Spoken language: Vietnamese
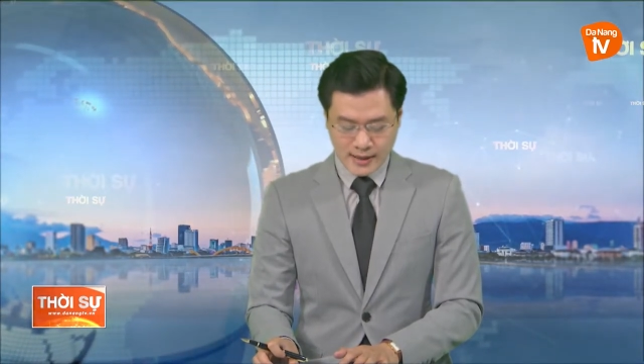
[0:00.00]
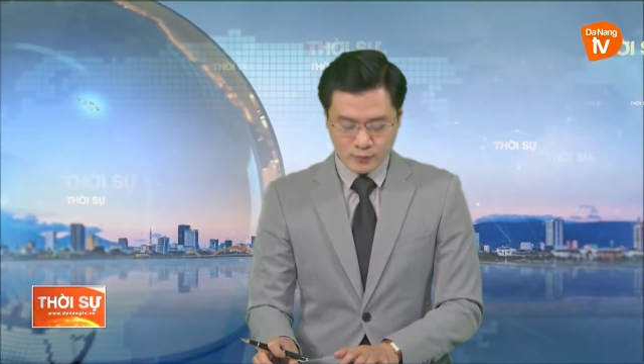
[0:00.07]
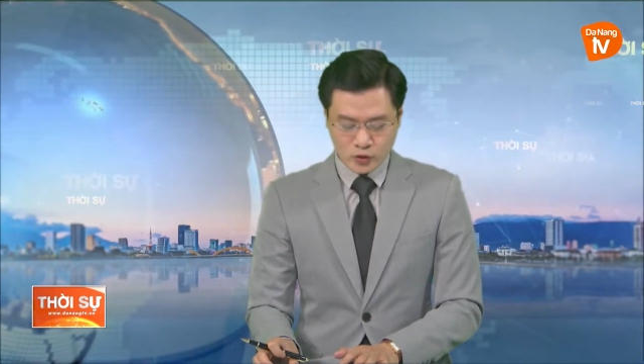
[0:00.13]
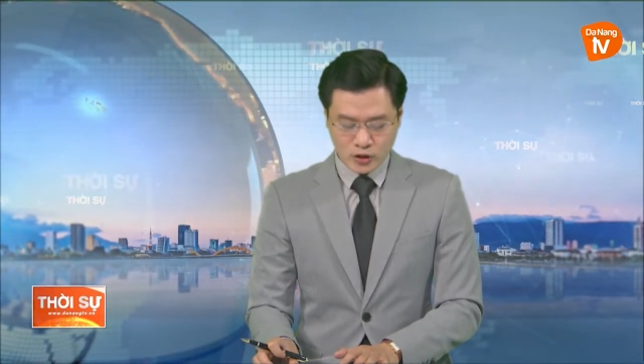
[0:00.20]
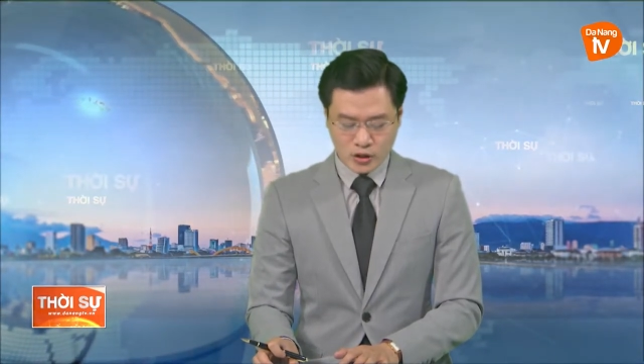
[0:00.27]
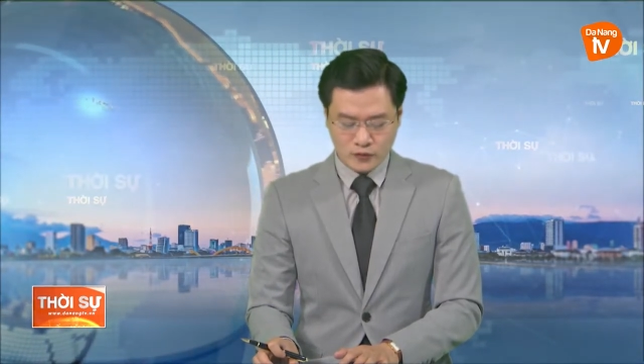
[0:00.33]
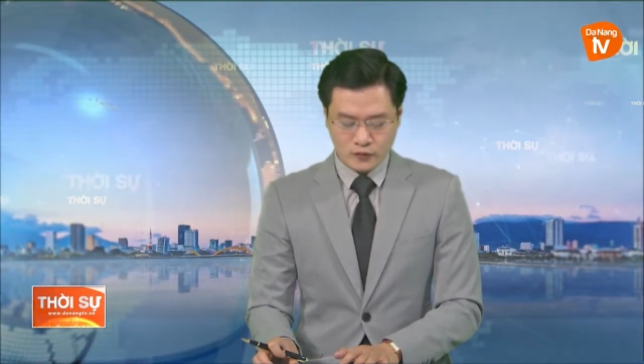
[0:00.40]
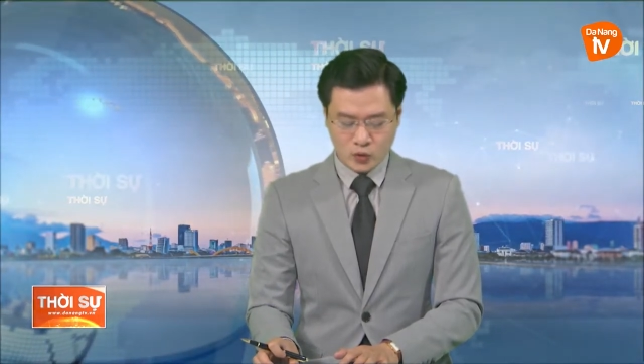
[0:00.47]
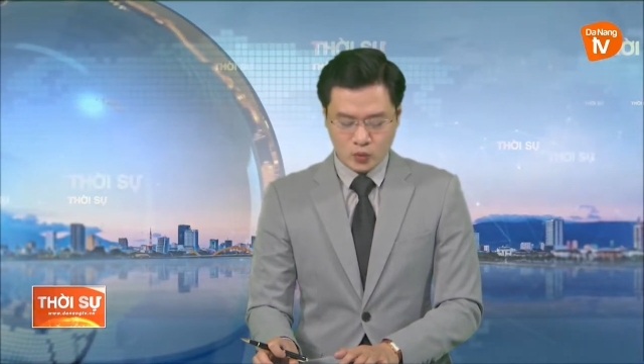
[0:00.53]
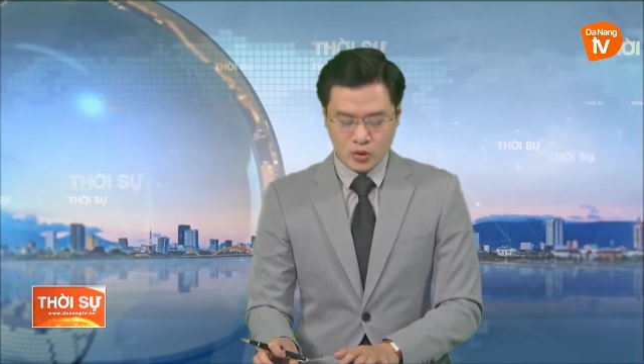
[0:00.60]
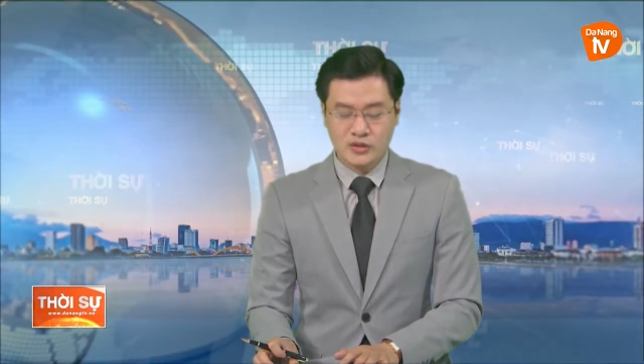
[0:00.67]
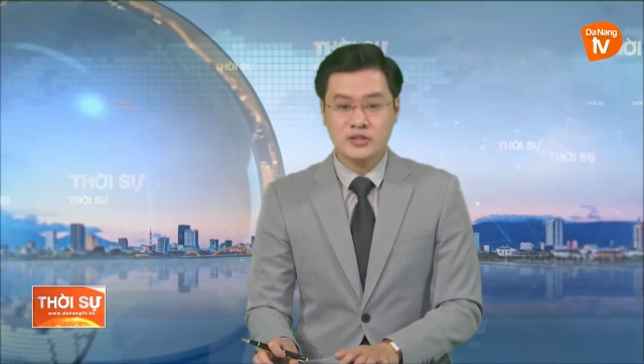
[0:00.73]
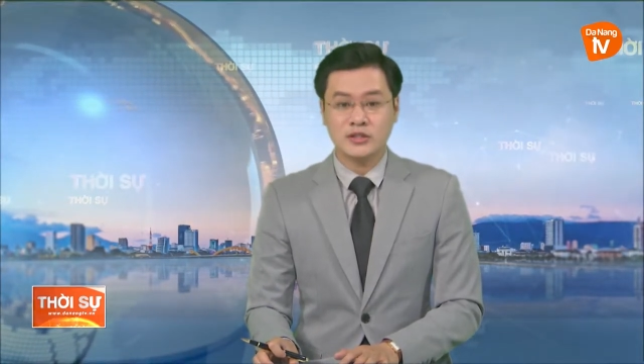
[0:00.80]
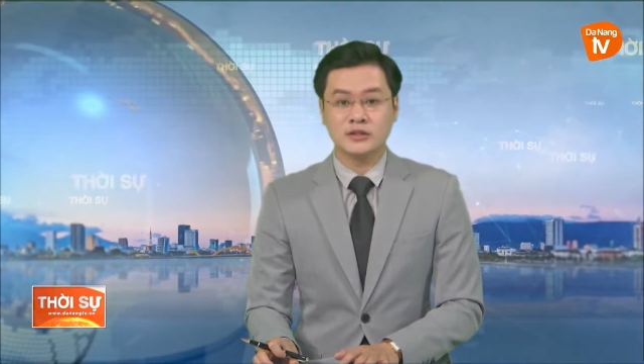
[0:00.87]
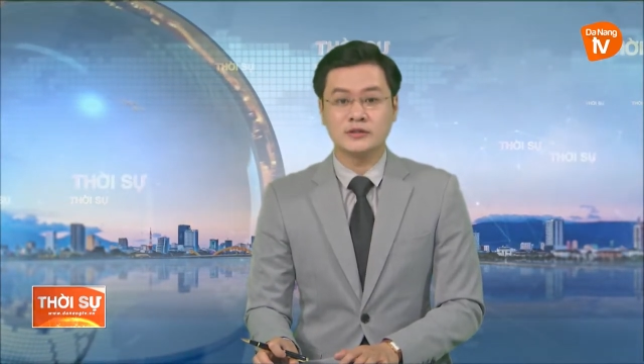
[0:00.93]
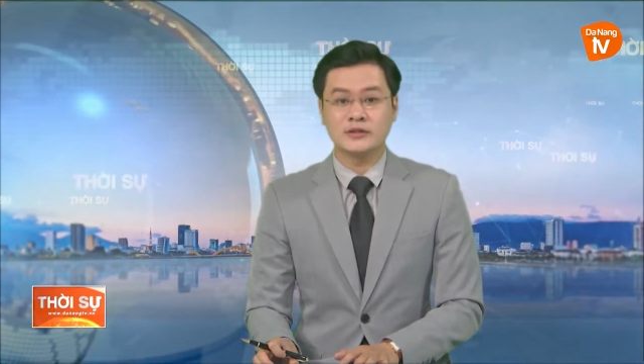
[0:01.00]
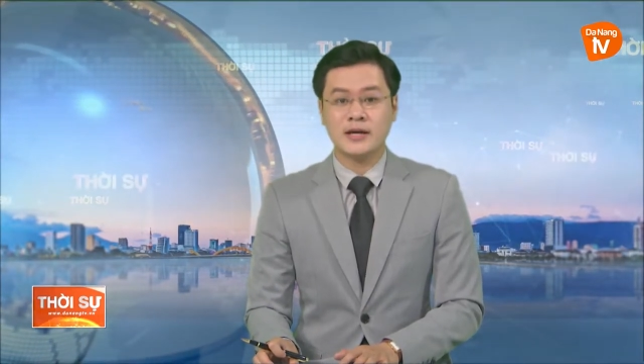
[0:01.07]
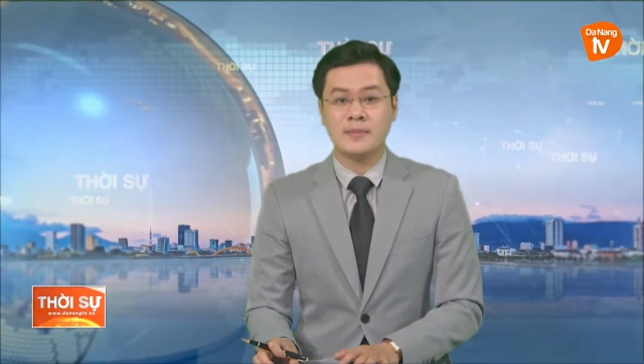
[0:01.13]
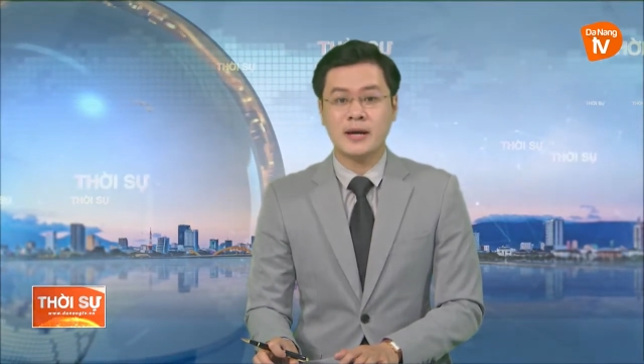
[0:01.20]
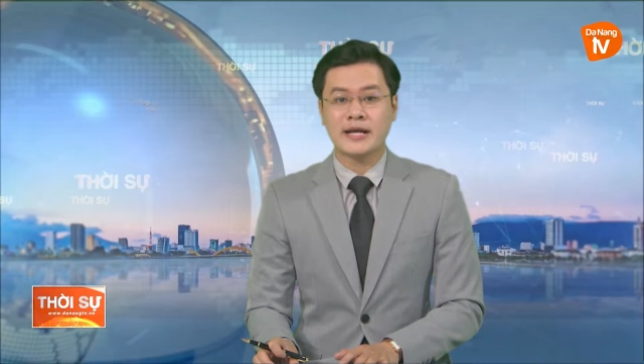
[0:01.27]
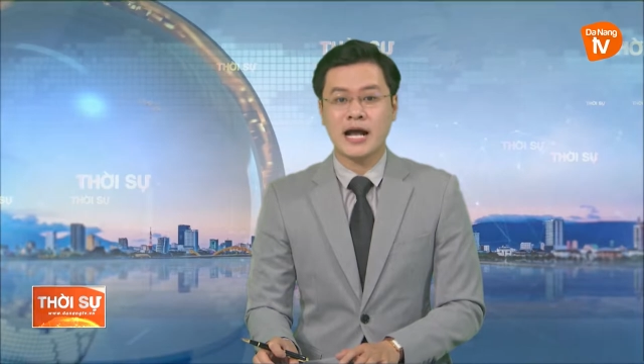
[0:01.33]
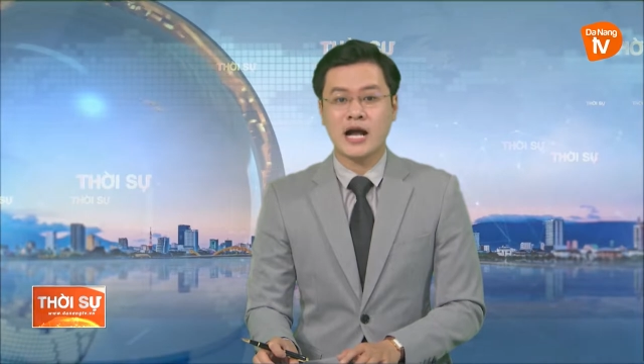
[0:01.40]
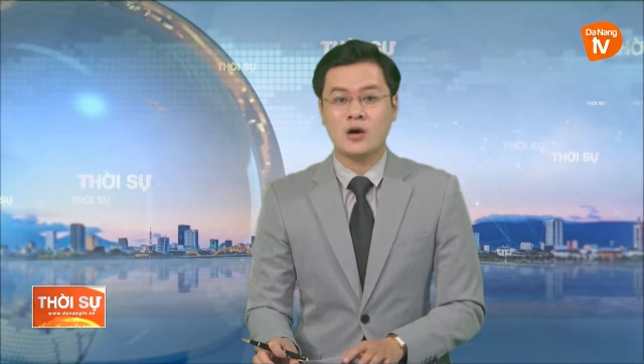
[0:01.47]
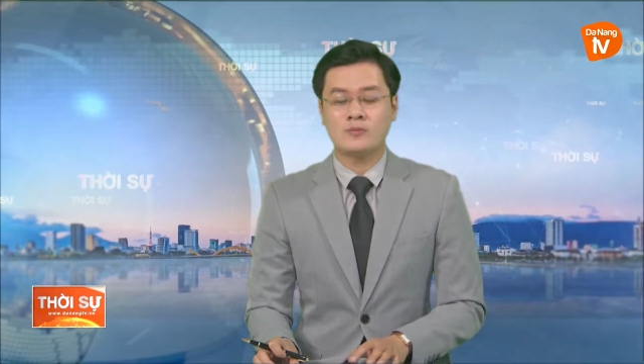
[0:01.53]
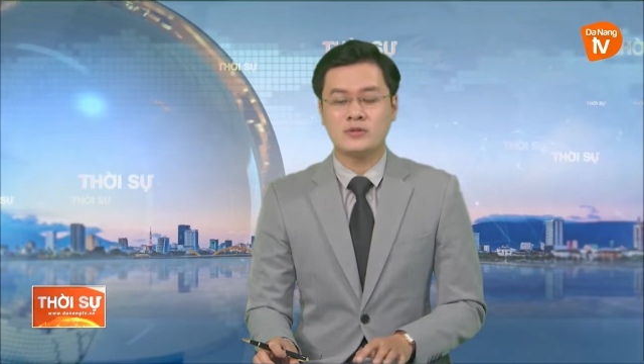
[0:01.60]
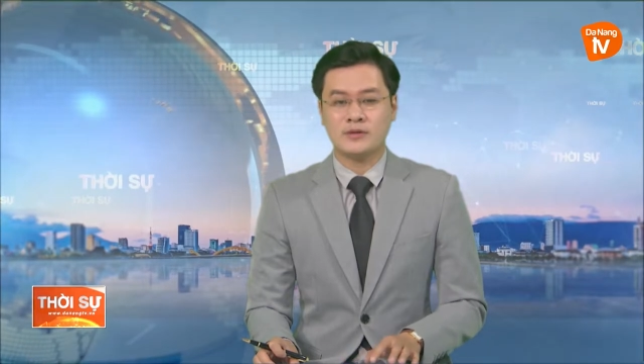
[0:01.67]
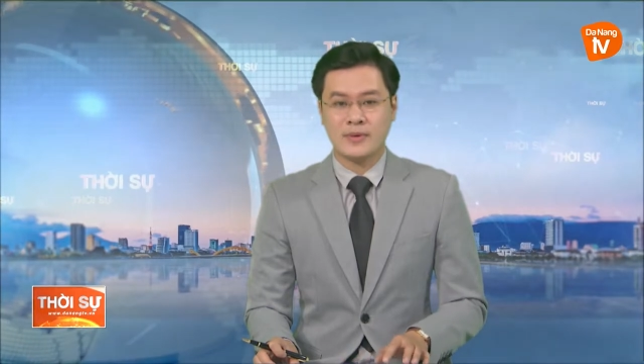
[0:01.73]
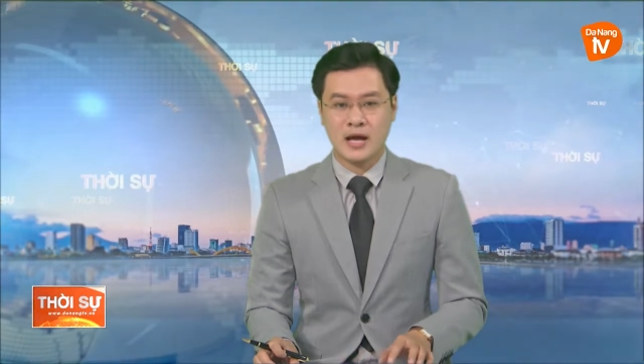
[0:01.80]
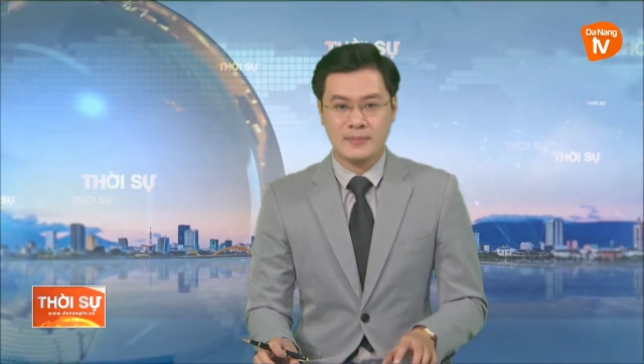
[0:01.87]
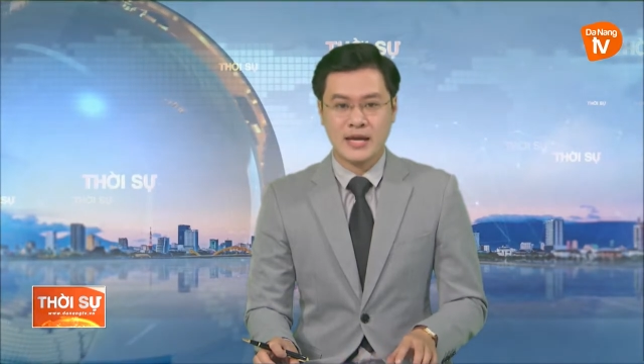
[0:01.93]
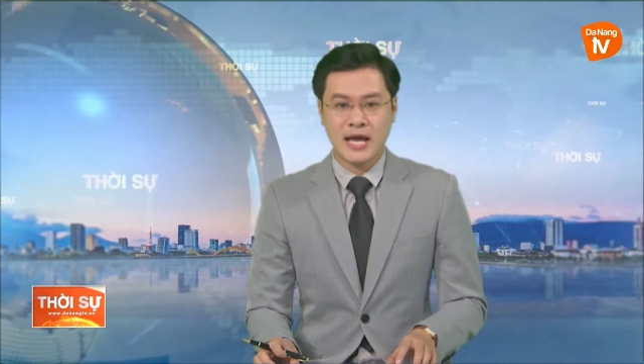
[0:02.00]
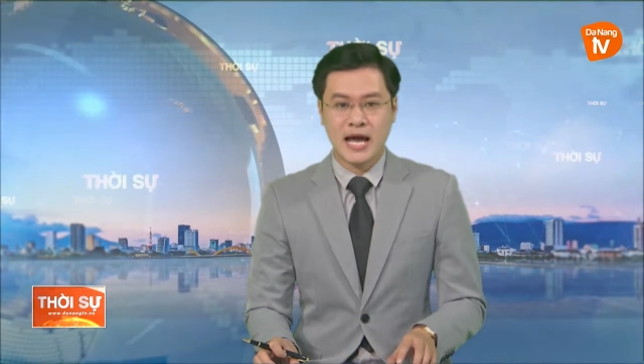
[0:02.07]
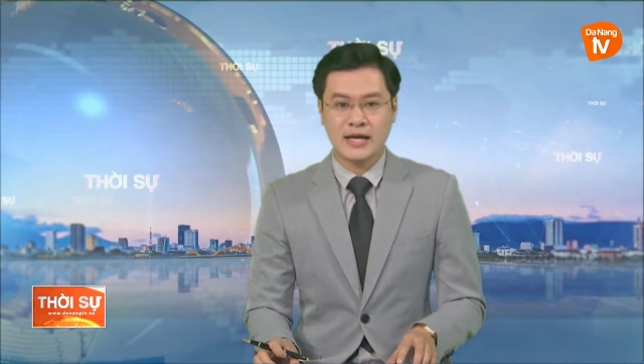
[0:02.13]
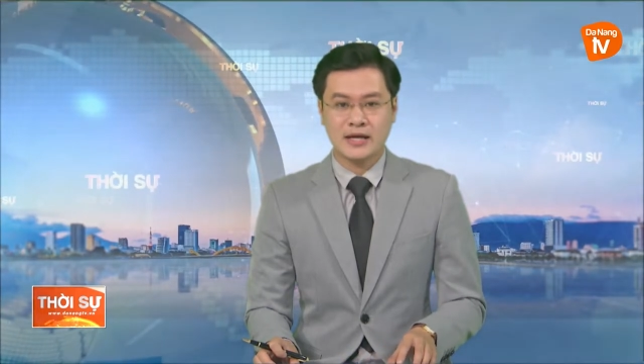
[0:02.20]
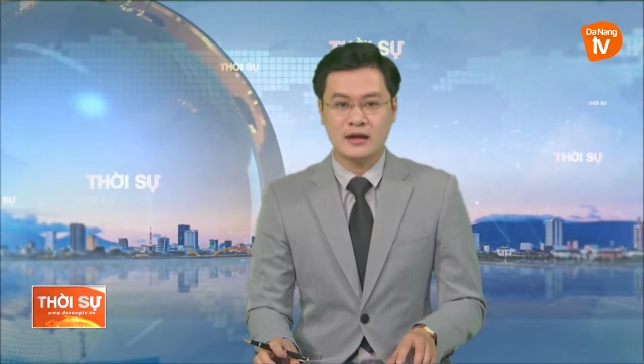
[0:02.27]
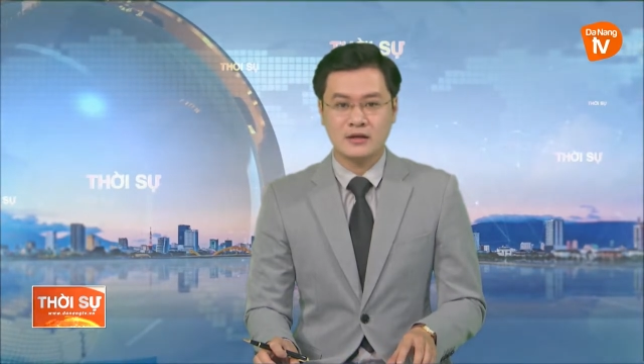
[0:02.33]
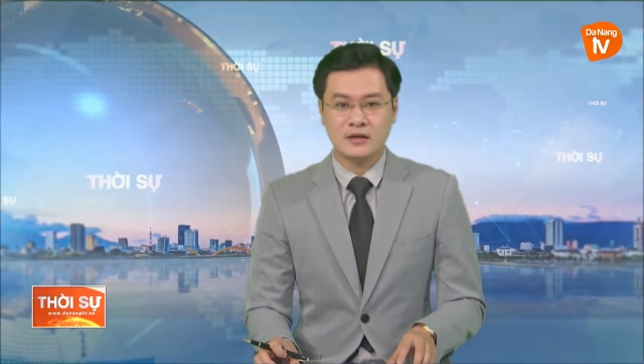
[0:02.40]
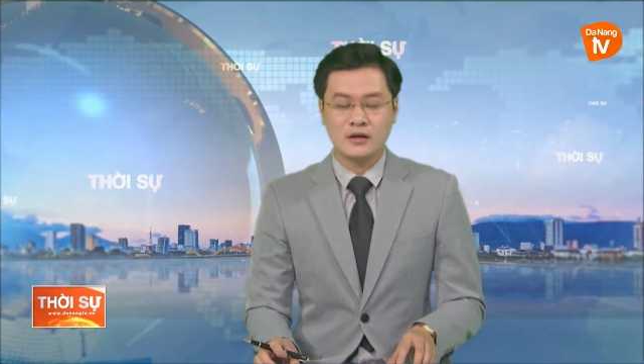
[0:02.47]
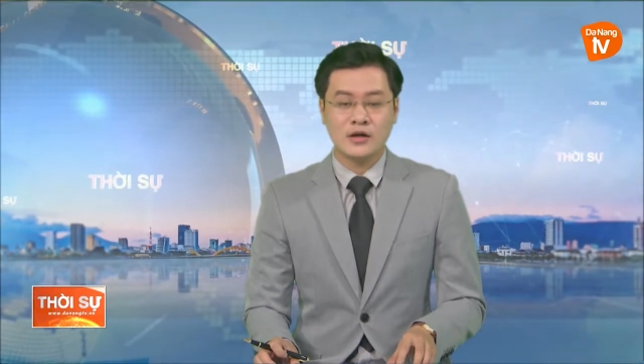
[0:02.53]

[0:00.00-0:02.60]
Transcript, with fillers: khám tuyển nghĩa vụ quân sự năm 2022,